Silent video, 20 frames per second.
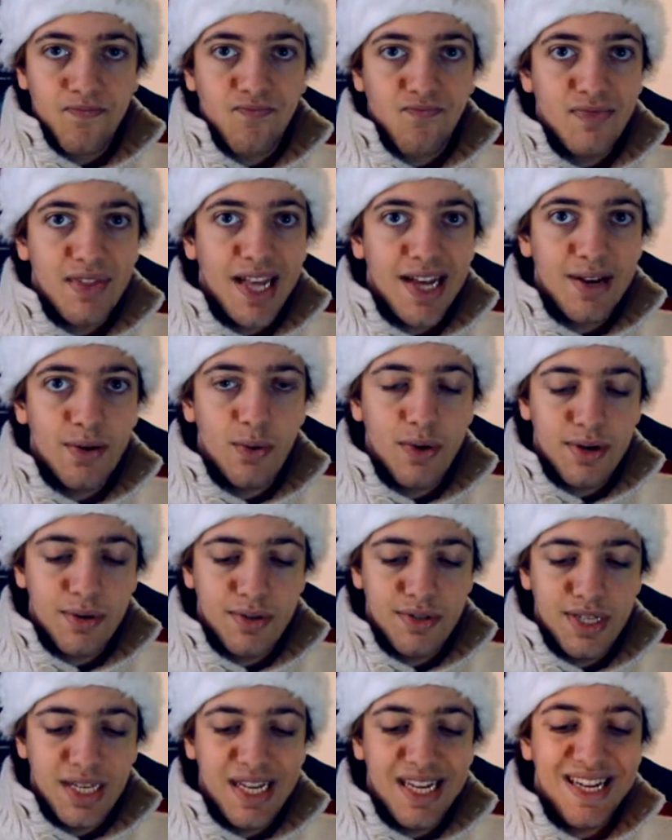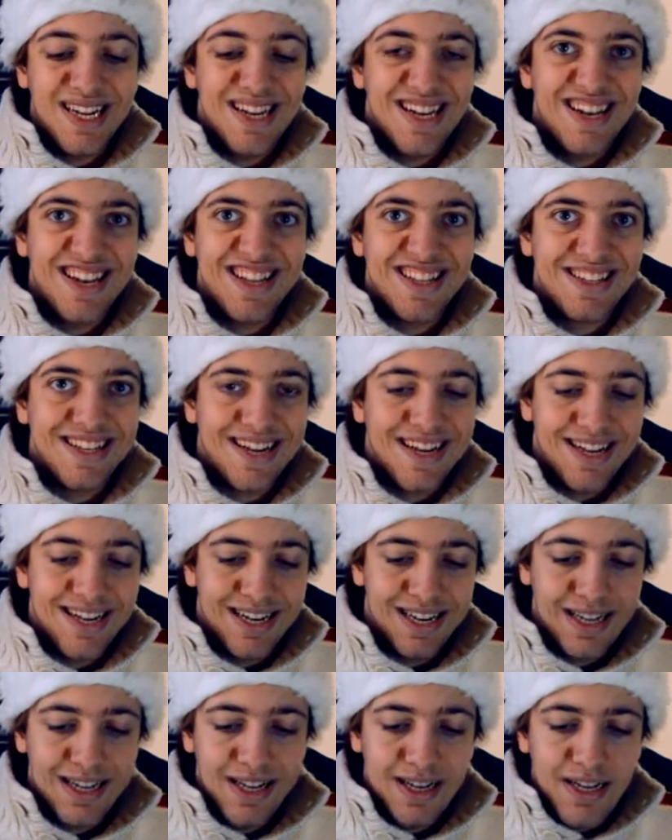Nacque così
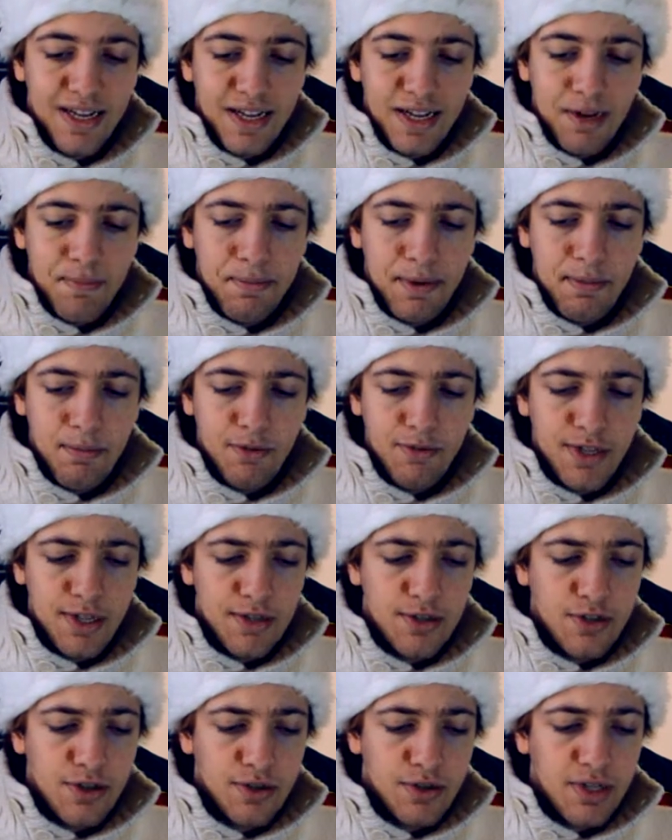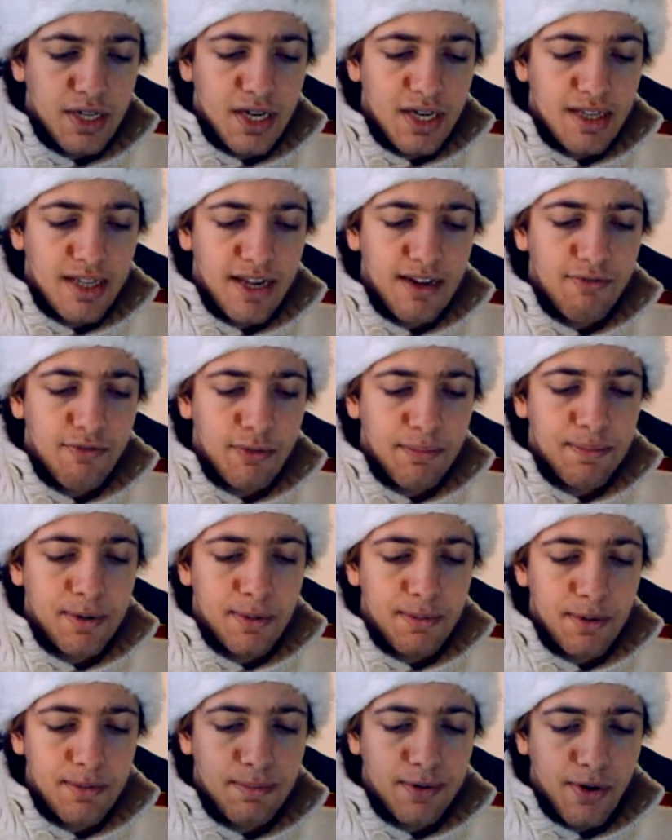l'Atari il primo videogioco dell'Atari fu
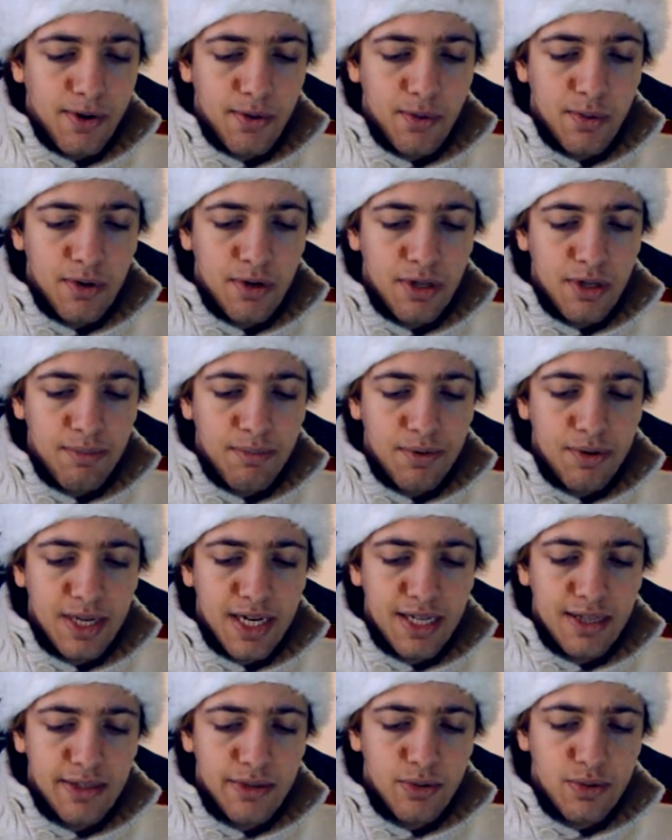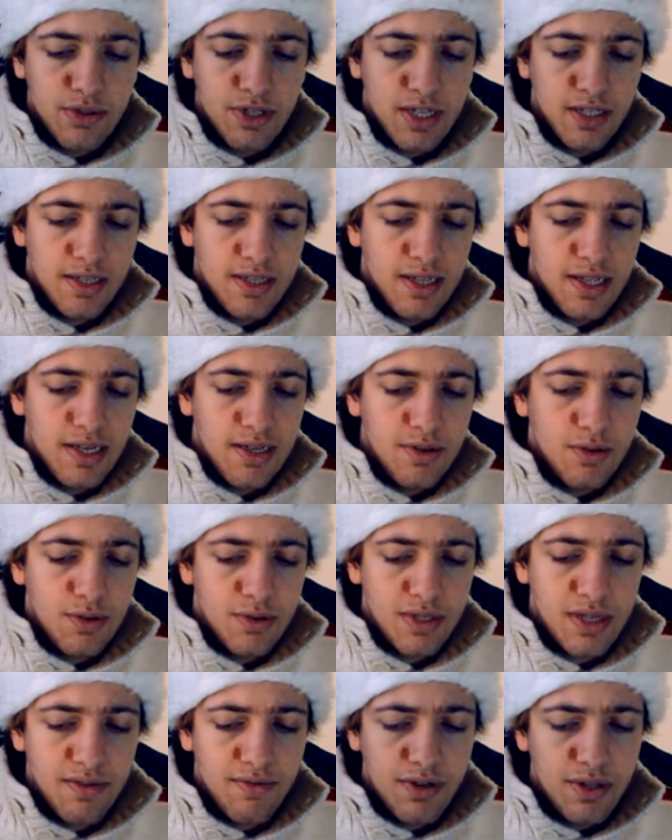proprio Pong, uno dei più grandi successi
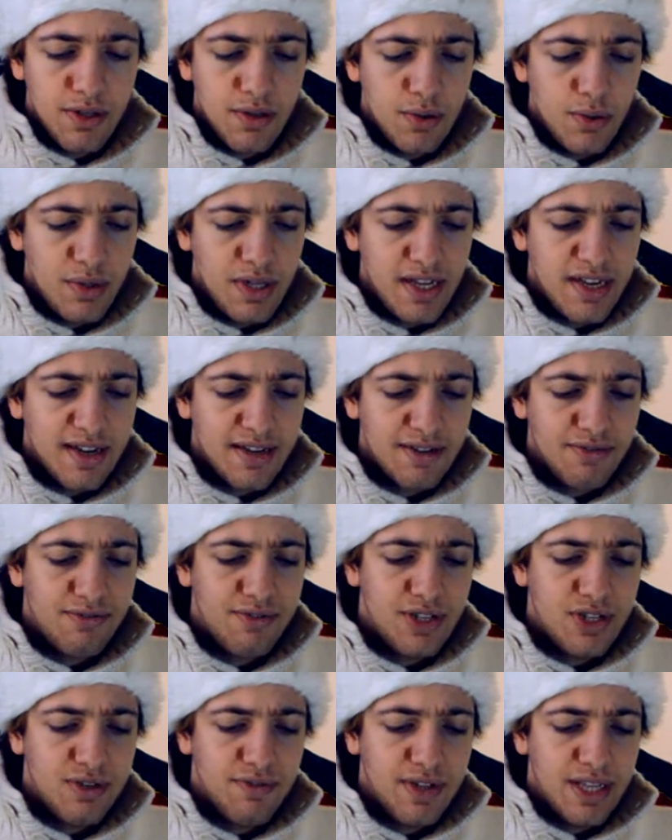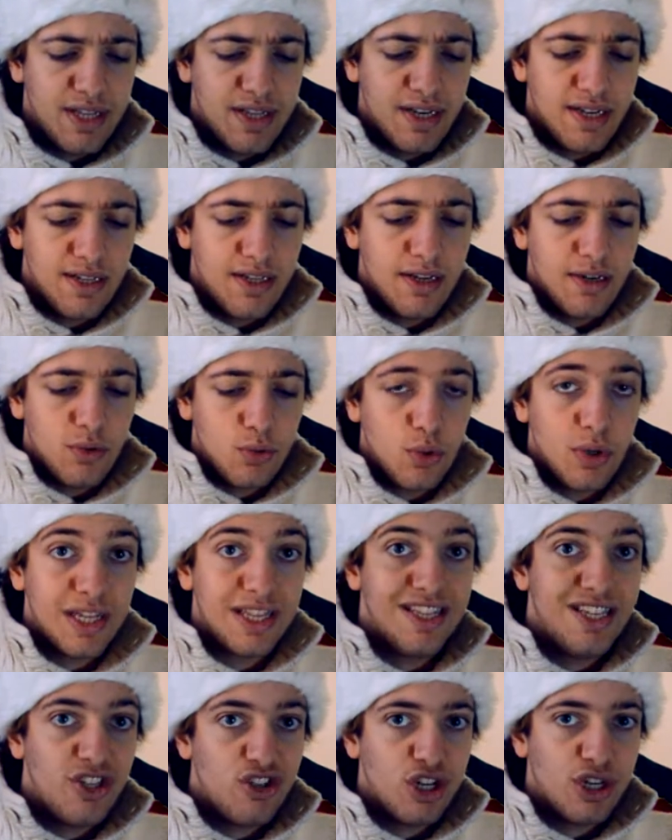dell'industria videoludica che fece vendere addirittura
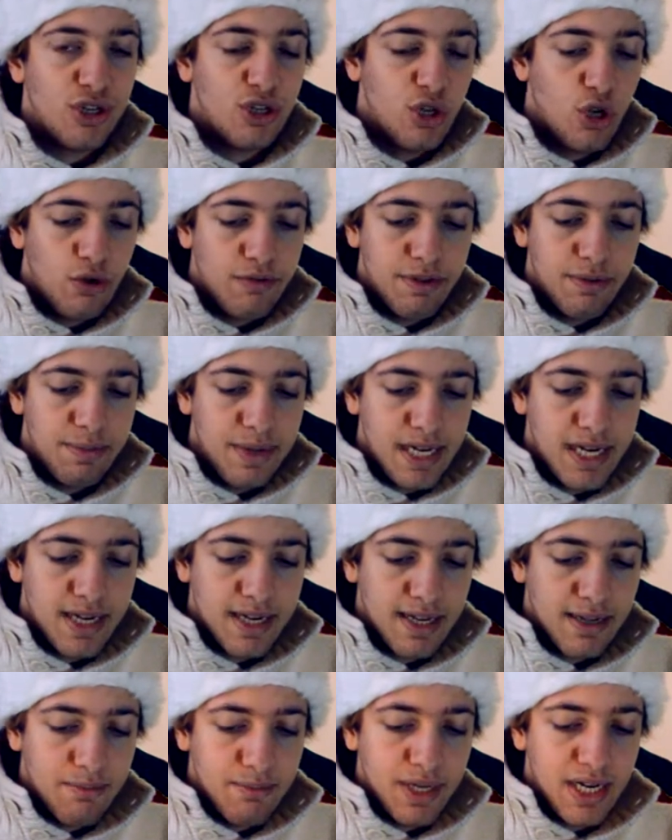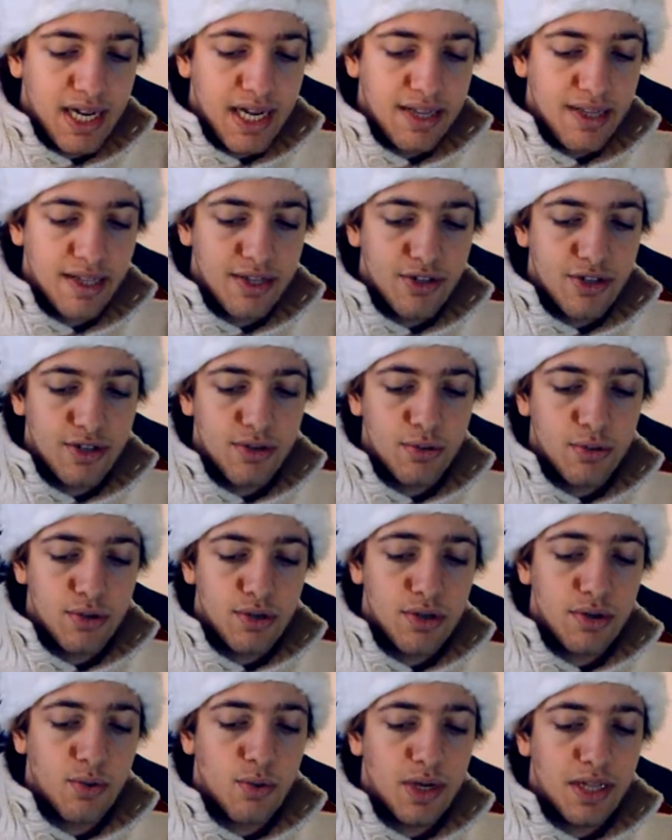19.000 cabinati e
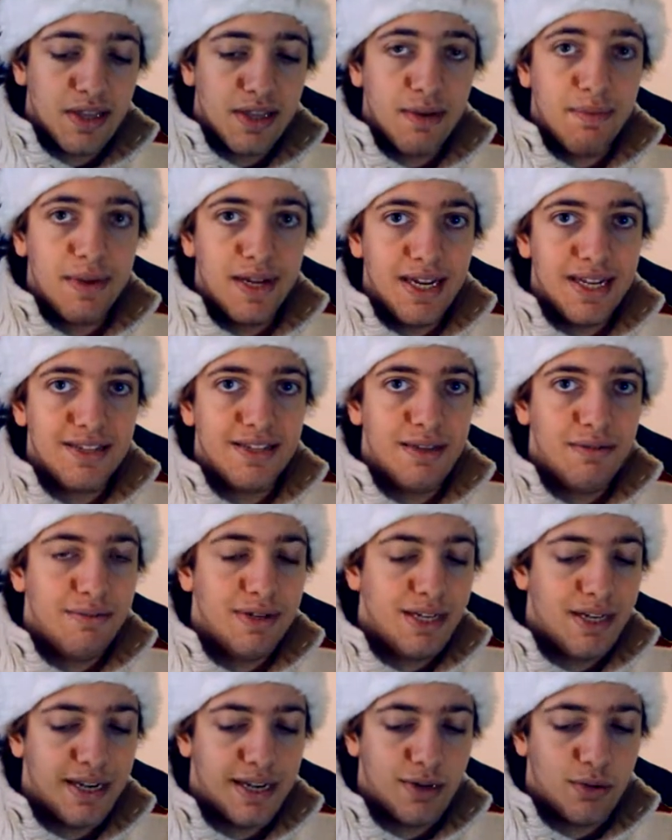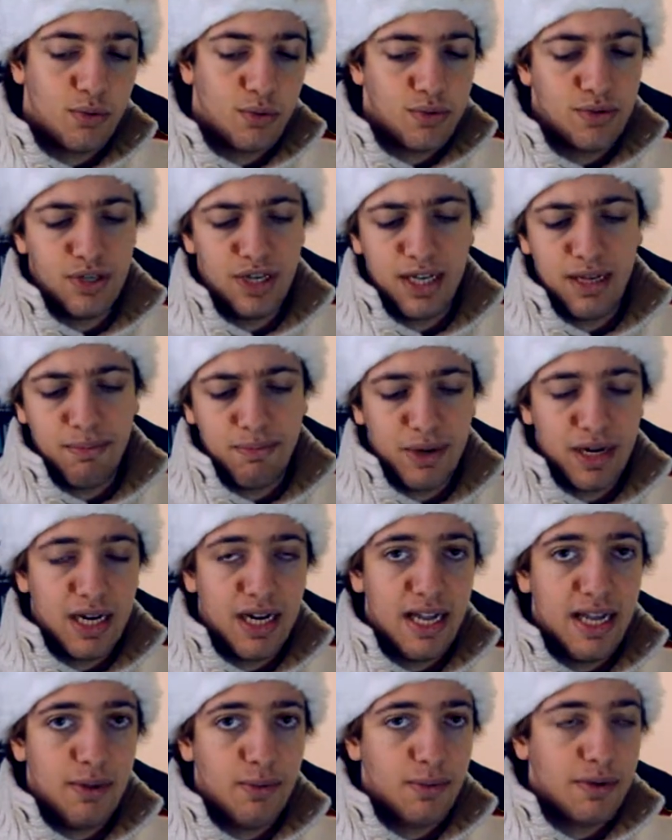150.000 simil cartucce, che per
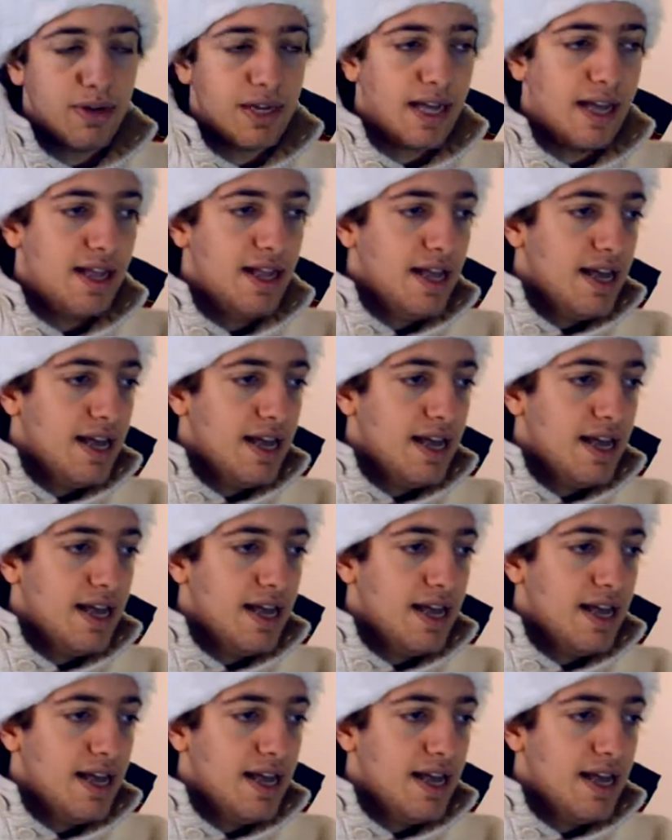l'epoca